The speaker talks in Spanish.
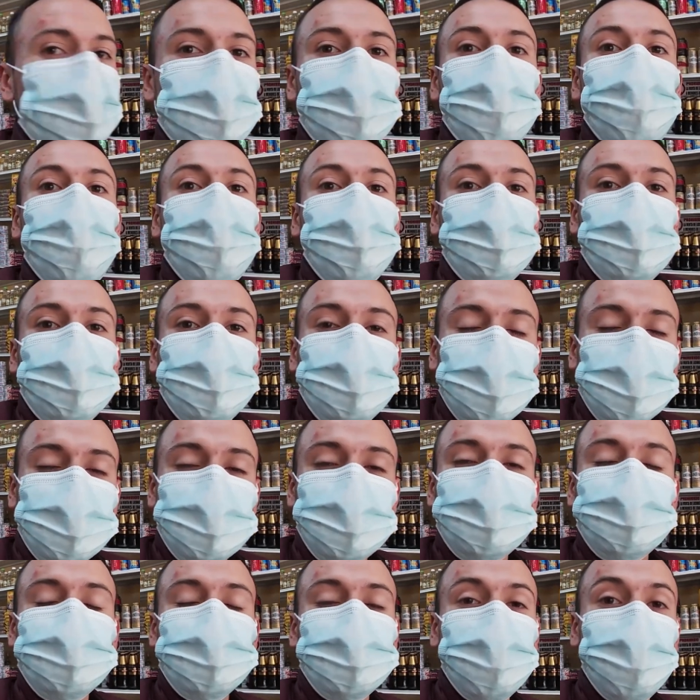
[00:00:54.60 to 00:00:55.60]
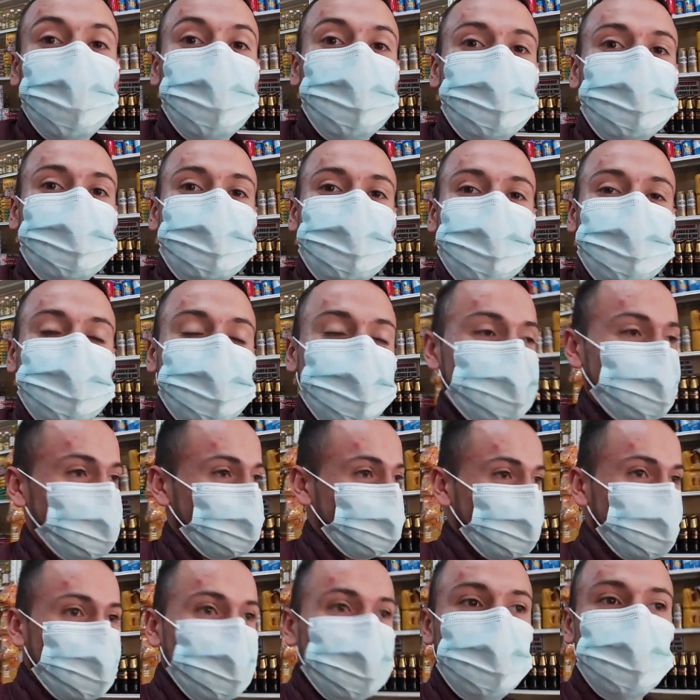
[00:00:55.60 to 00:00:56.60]
con cartones de cigarrillo,
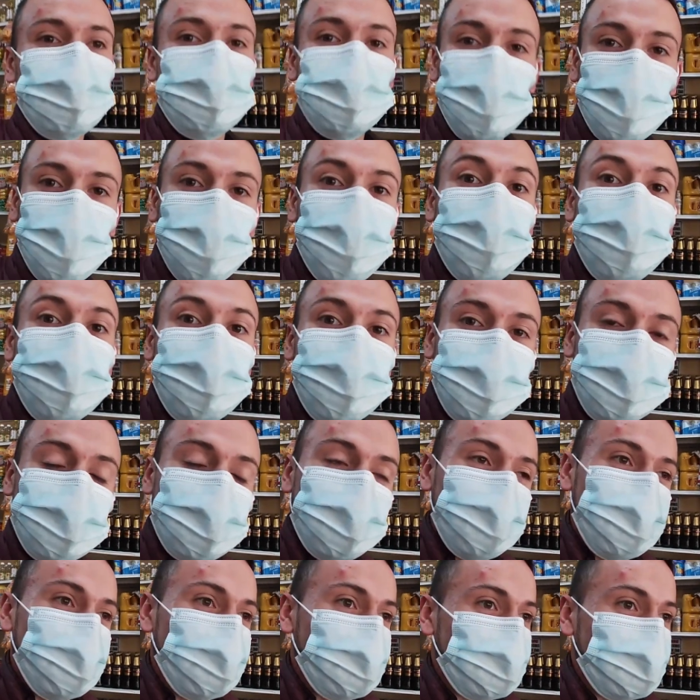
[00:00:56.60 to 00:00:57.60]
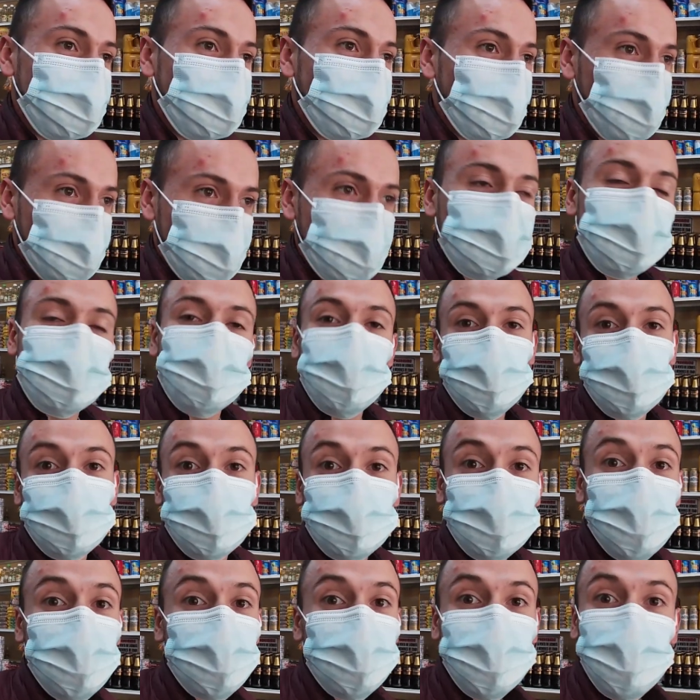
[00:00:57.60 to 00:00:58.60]
weón. Y yo dormía de niño ahí. Porque por
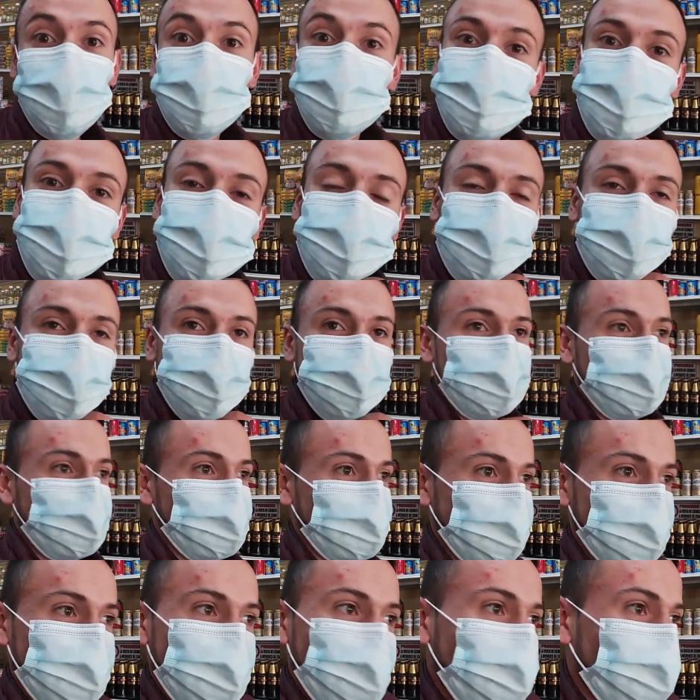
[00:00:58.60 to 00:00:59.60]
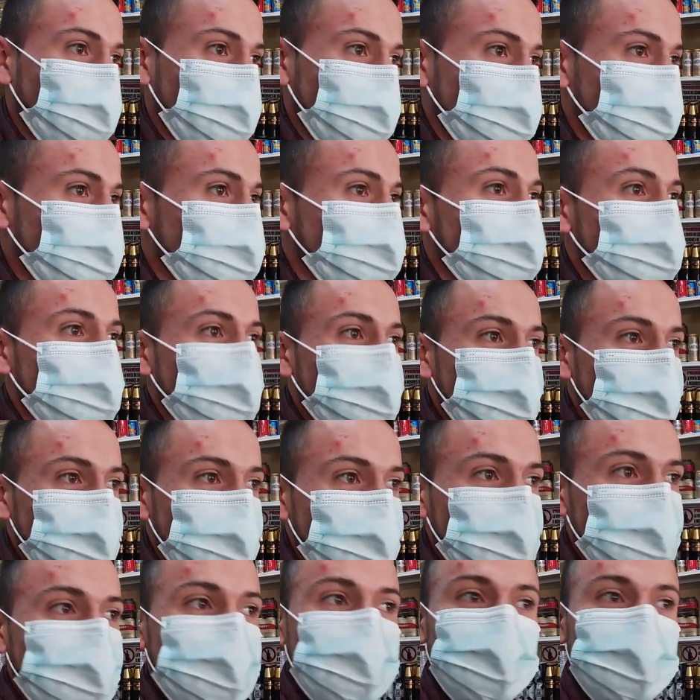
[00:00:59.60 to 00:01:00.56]
eso salí así, weón. O sea, no es por